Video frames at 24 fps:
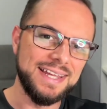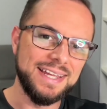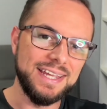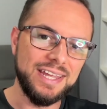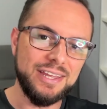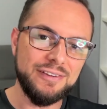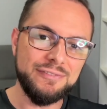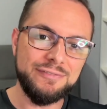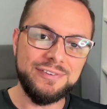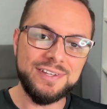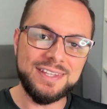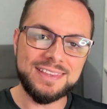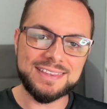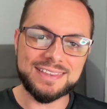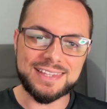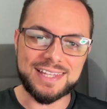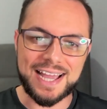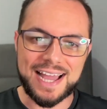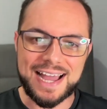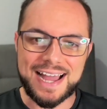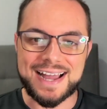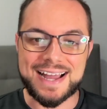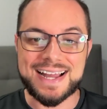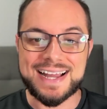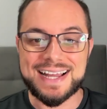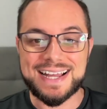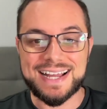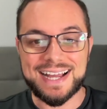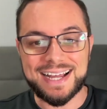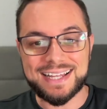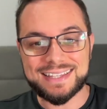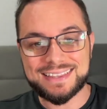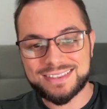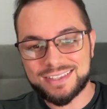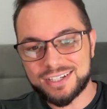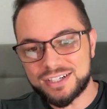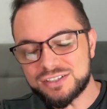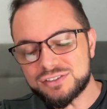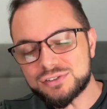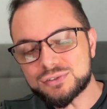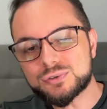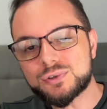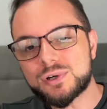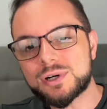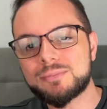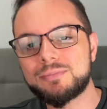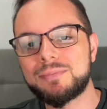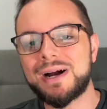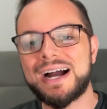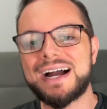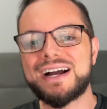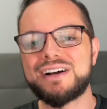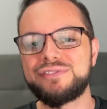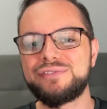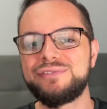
evitar transformar a